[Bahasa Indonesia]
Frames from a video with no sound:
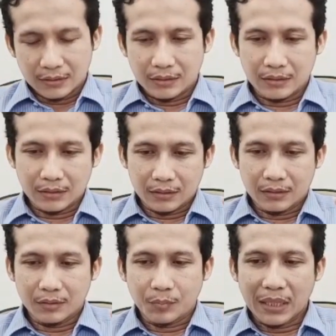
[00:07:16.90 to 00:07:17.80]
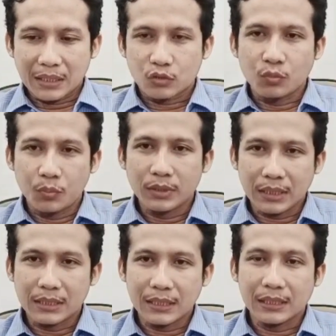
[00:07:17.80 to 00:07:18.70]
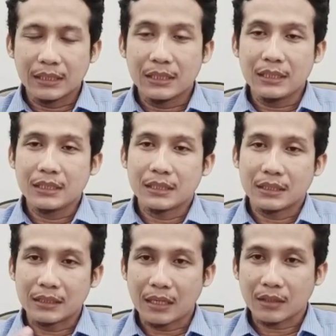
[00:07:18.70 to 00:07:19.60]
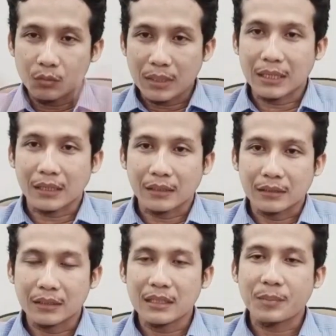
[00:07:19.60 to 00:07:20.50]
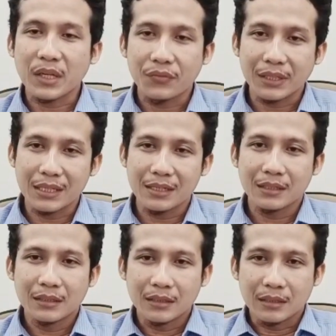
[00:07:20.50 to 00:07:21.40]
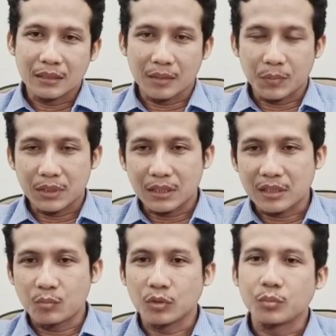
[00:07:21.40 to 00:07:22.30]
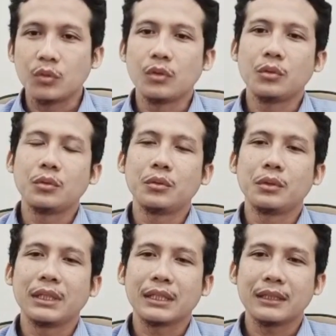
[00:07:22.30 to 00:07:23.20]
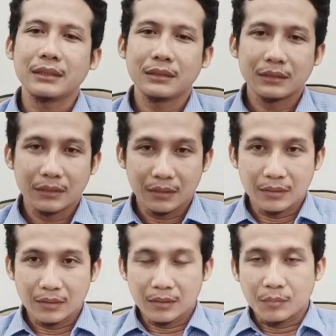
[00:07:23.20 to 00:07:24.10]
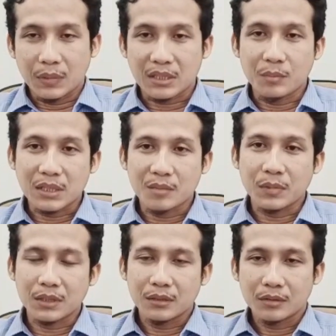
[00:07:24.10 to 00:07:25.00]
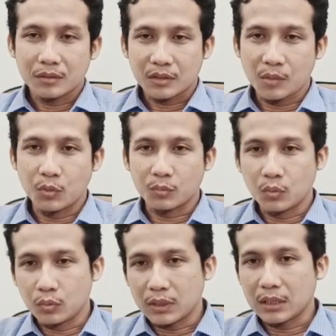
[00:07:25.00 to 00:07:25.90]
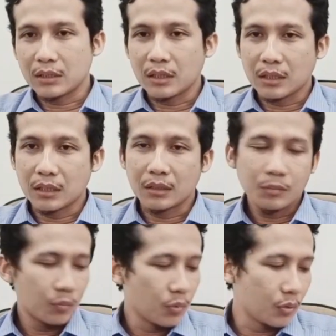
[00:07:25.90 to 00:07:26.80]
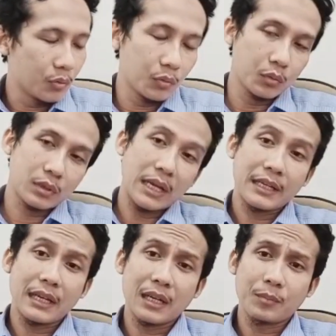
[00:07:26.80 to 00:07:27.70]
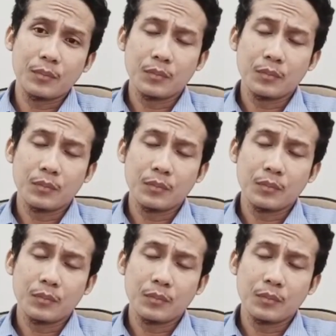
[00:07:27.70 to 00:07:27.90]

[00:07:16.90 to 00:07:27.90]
eh, panas tubuhnya dia ini nggak keluar jadi apa efeknya ya bisa cabut bulu ya kan macem-macem ya cabut bulu dada bulu sayap